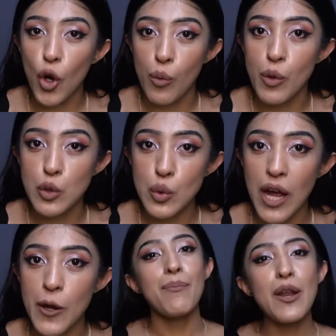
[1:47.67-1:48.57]
como
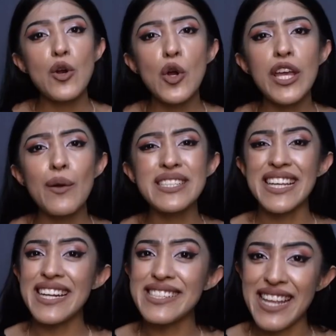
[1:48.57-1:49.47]
usuario. Pero no quiero
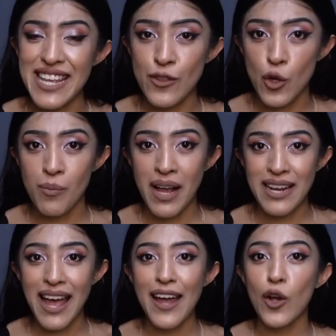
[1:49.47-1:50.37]
hacer este intro
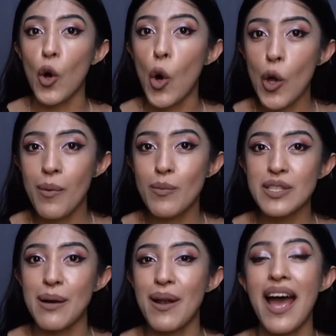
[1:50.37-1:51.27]
más largo. Hoy
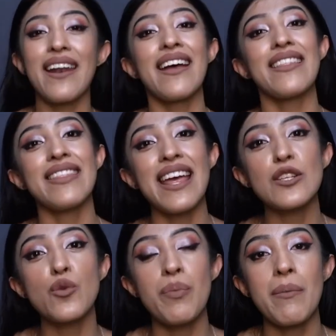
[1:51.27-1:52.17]
vamos a hablar
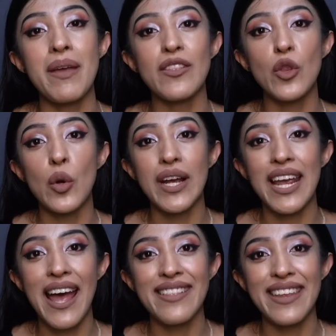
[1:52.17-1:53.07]
del suplemento
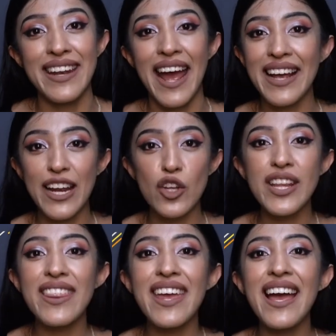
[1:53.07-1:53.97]
creatina. Que no
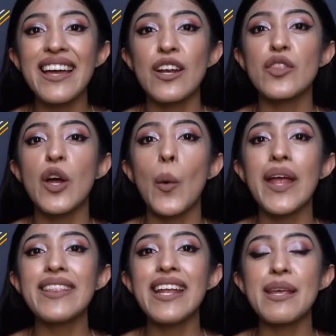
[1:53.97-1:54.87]
te digan, que no te
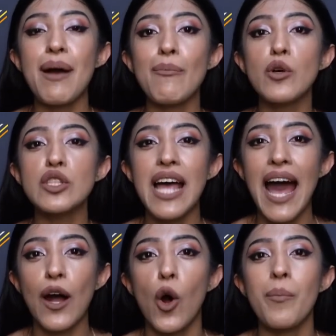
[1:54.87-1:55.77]
cuenten y vamos
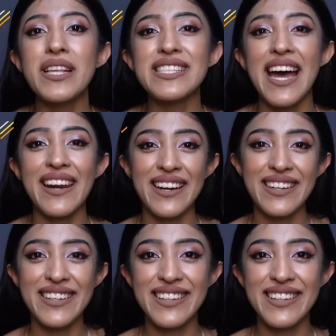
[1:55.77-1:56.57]
a comenzar.